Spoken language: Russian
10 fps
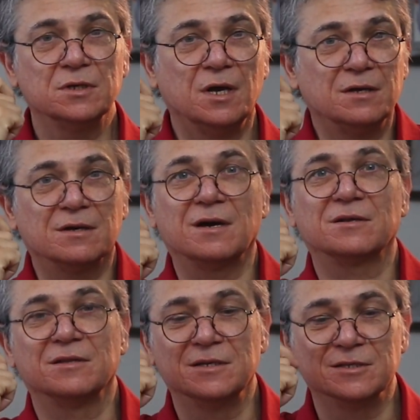я
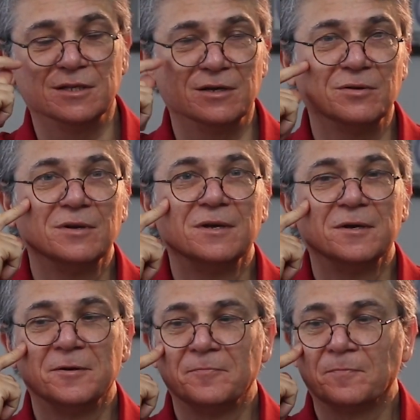как-то не знаю.
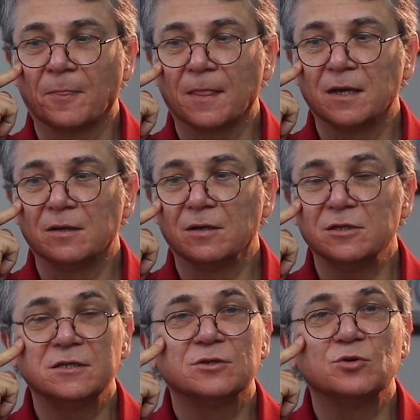
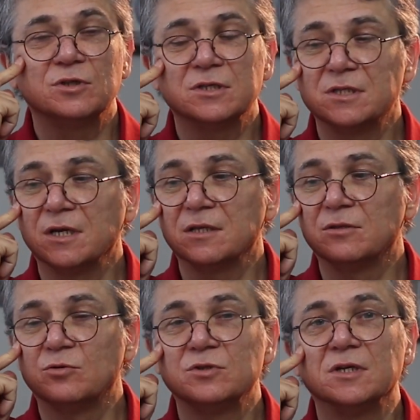Если кто-то
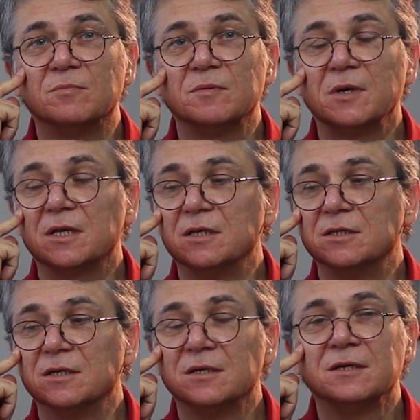знает, друзья,
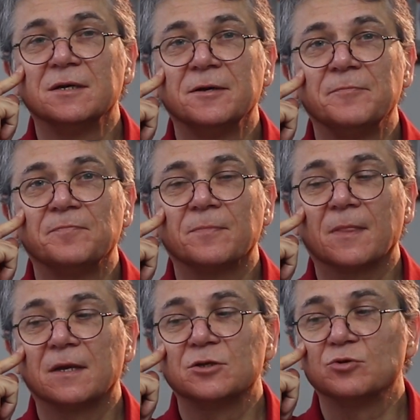помогите.
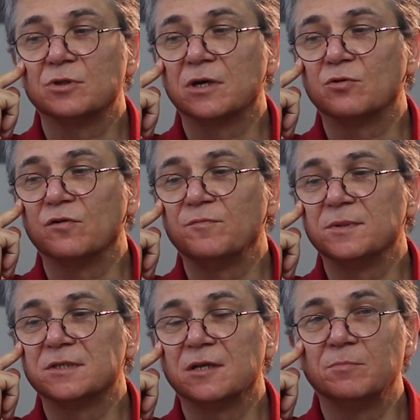Что такое
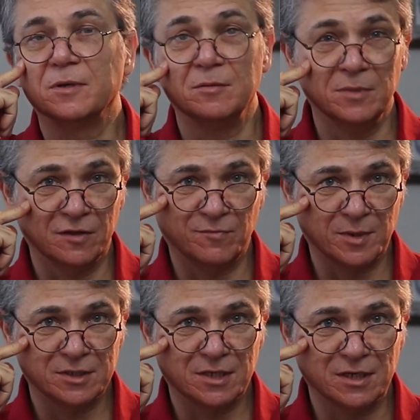вписать предмет в
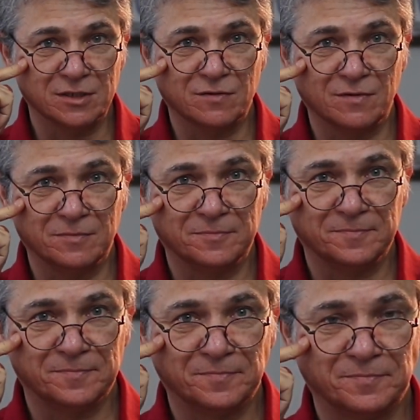пространство?
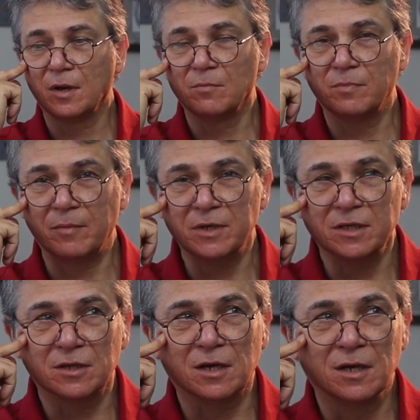По
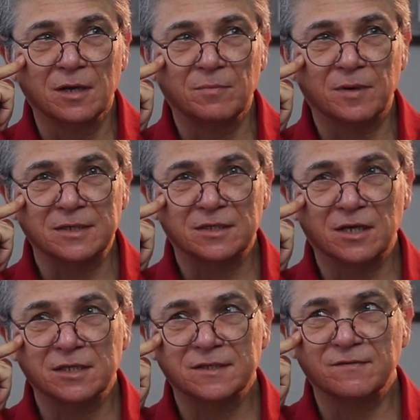мне так
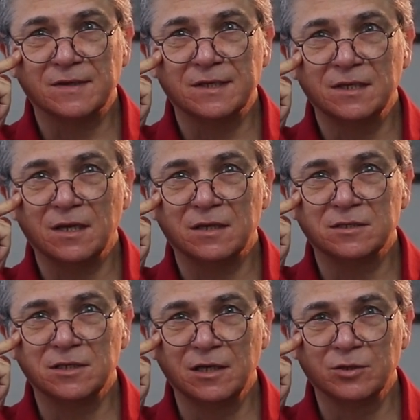пространство не
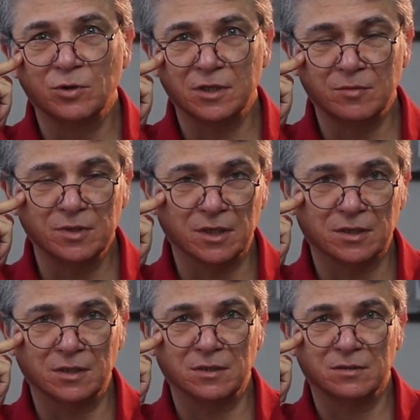отделено от
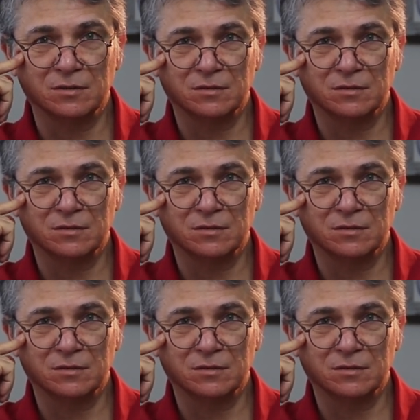объекта